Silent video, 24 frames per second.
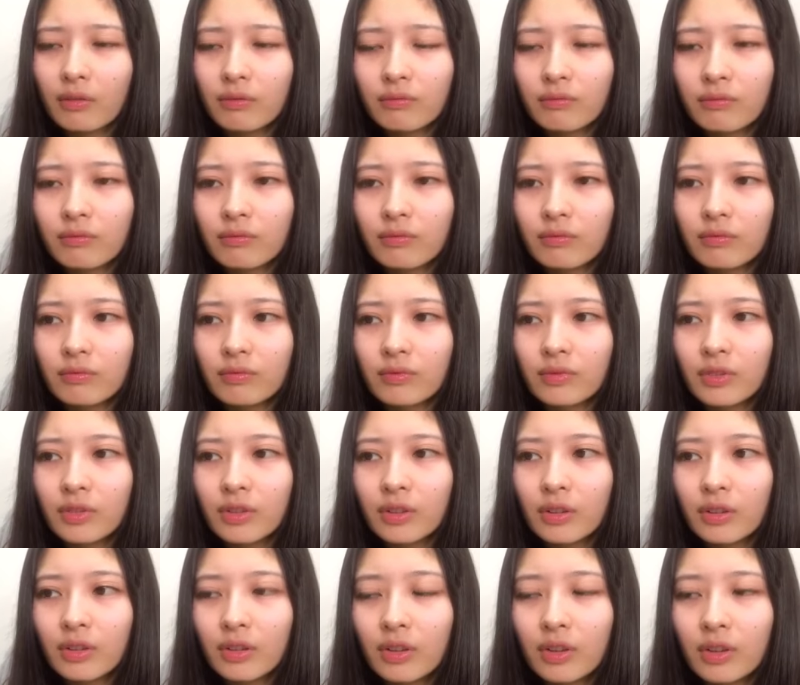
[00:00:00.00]
うーん
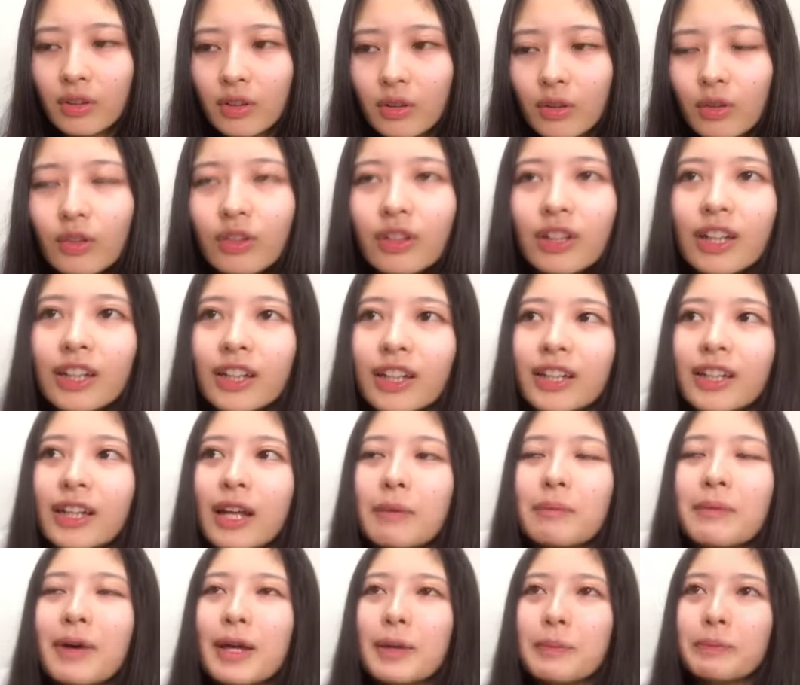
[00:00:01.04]
本来なら
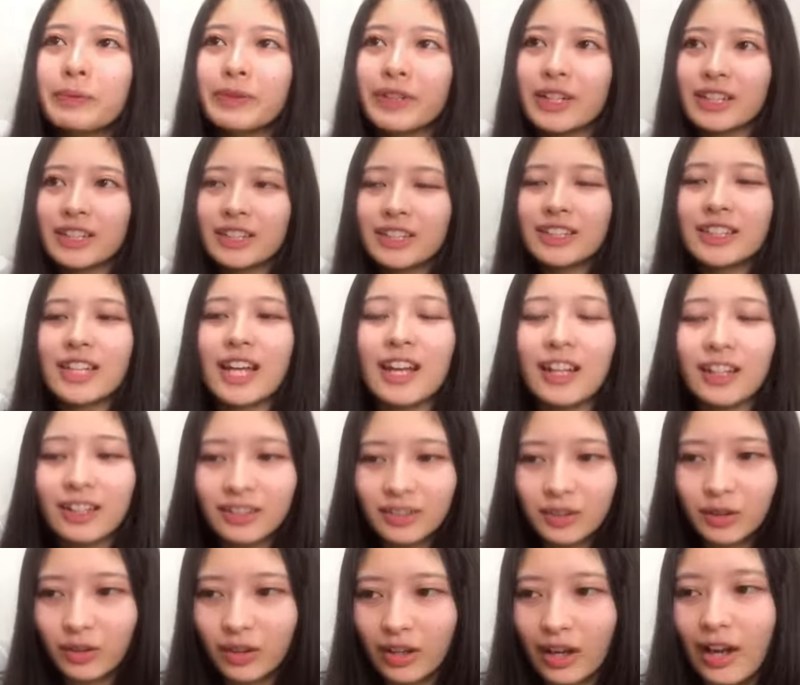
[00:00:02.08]
名前プラスさ
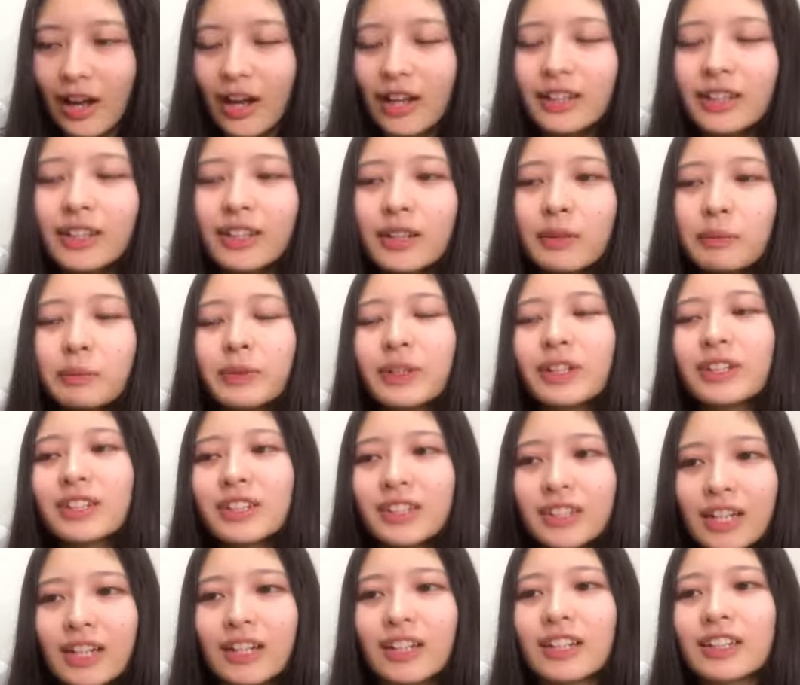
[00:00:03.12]
んとかあだ名
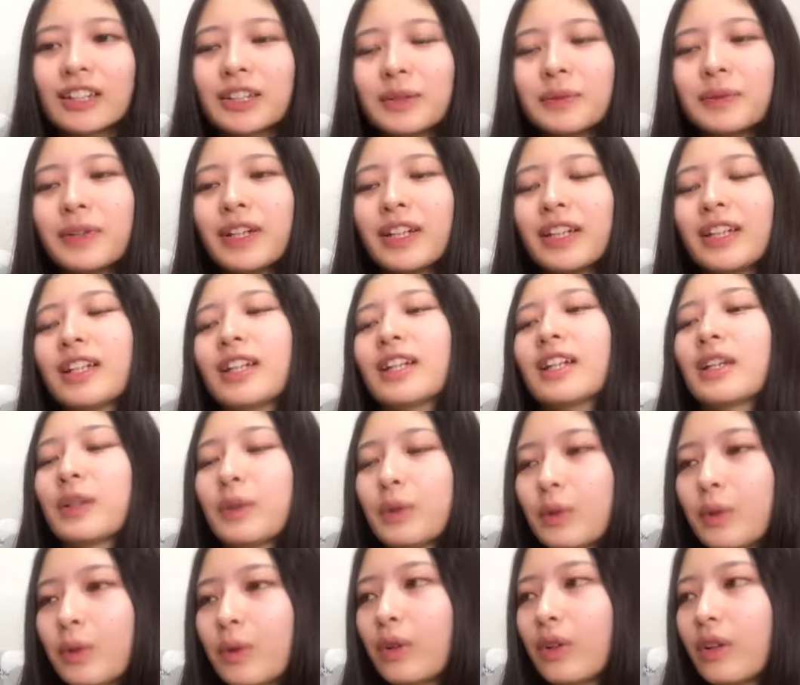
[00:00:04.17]
プラスさんが一番いいんやけ
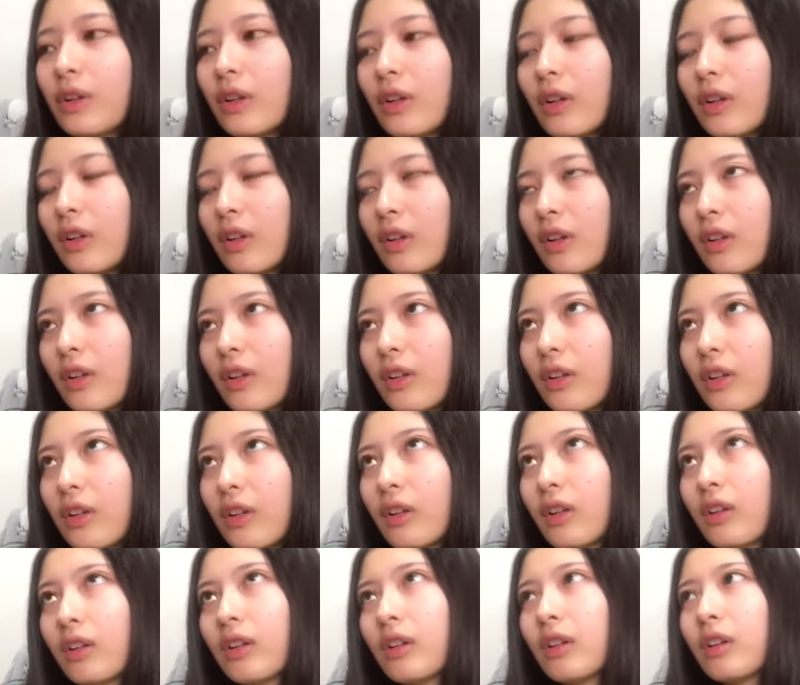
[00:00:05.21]
ど、
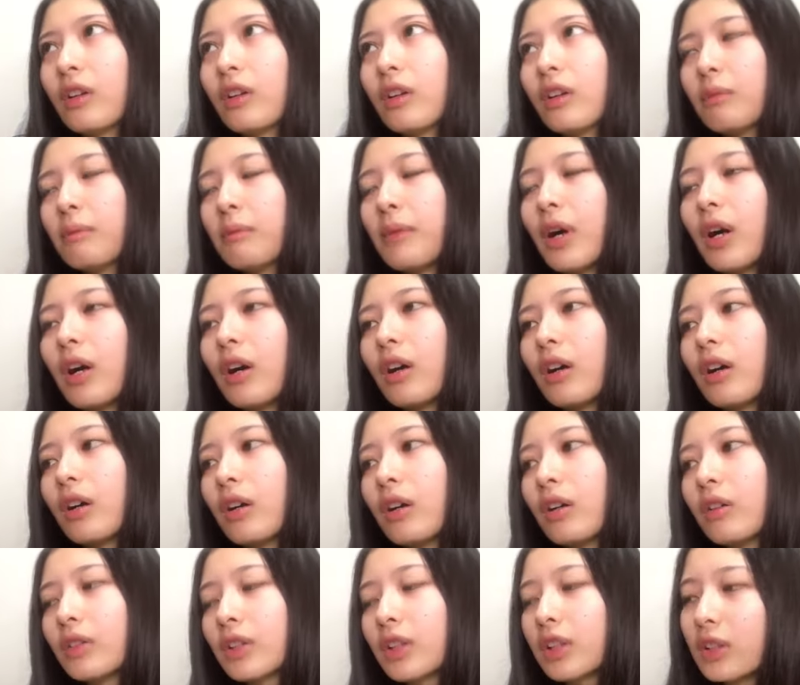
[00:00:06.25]
ま
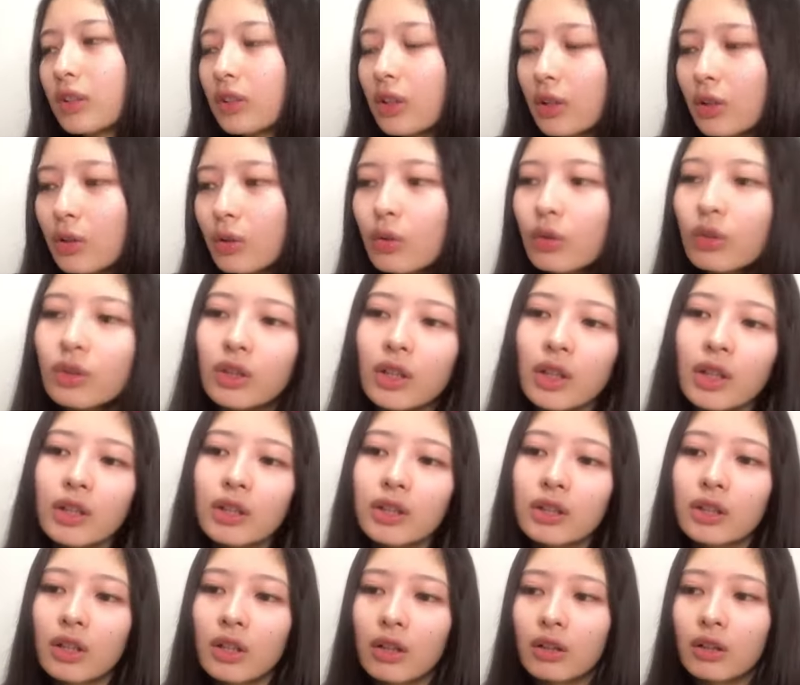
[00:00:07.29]
あ私は仰
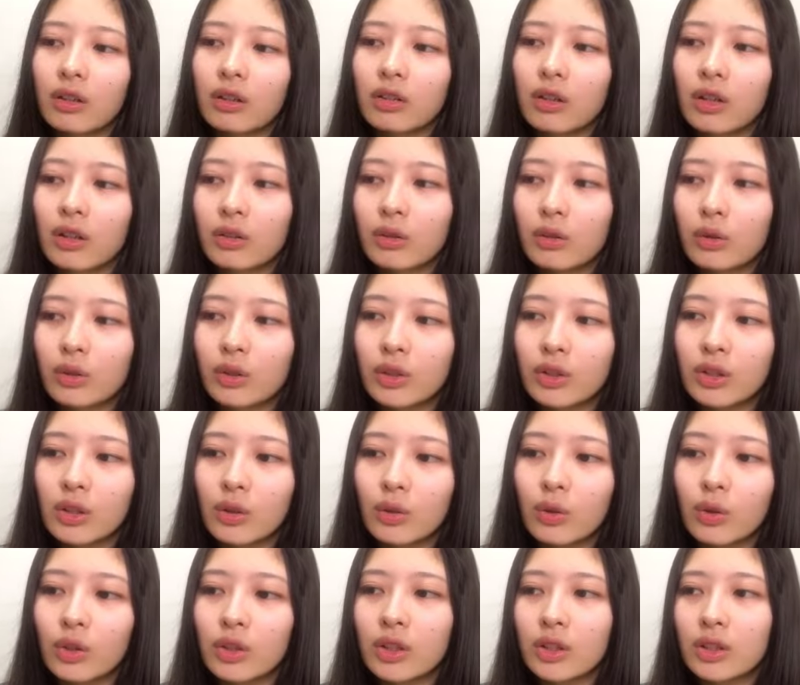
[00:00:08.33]
天さんがダントツで
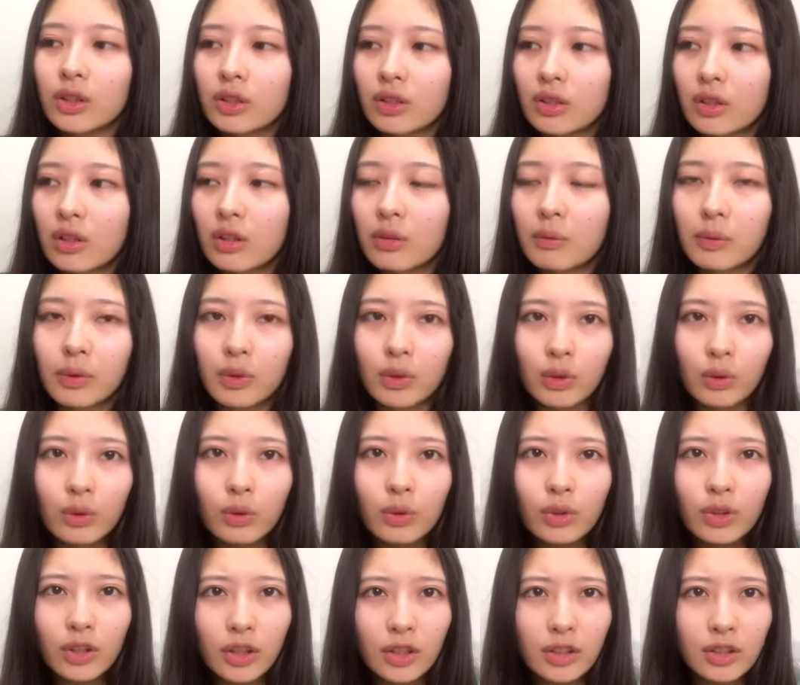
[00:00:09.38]
多いですね。まあ、
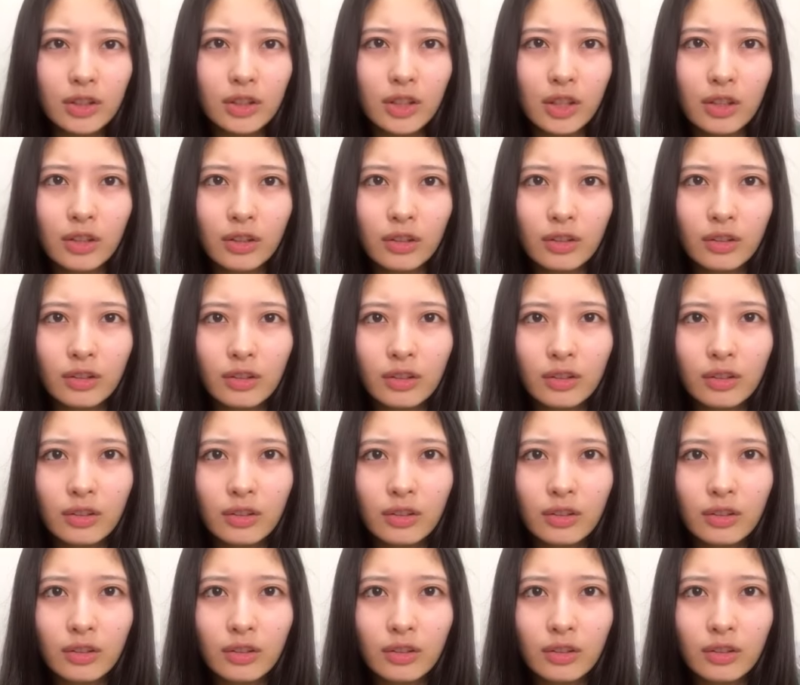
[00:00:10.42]
仰天さん